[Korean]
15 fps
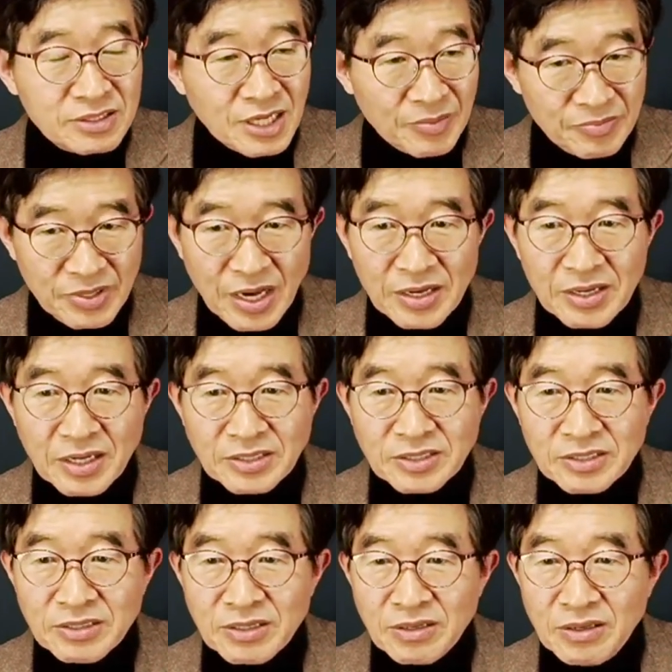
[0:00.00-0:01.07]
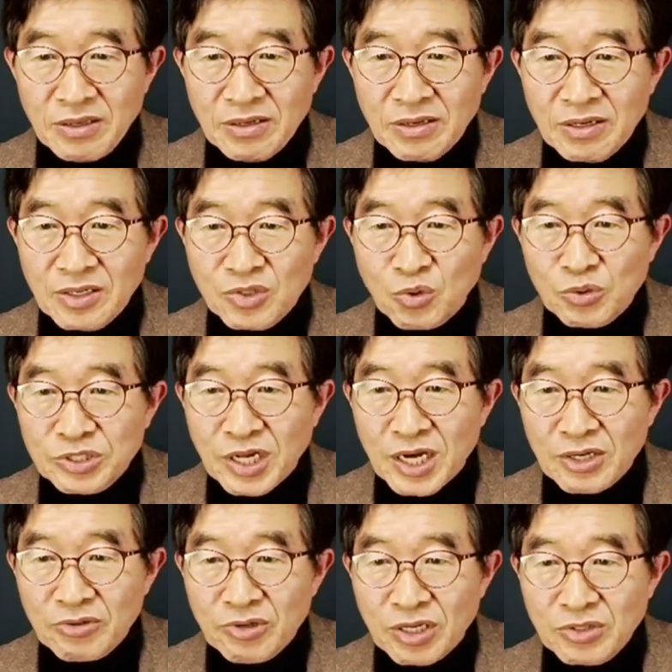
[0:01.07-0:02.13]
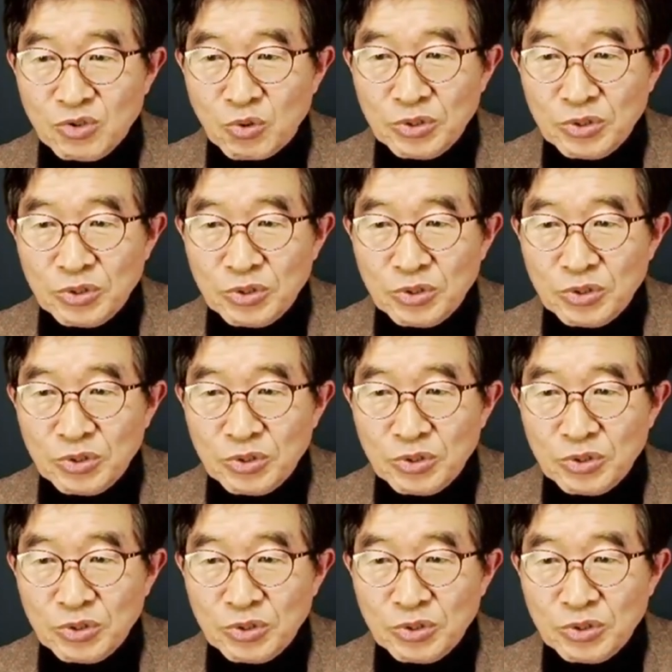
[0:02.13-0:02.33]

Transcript: 3단계에서는 이를 조사하기 위한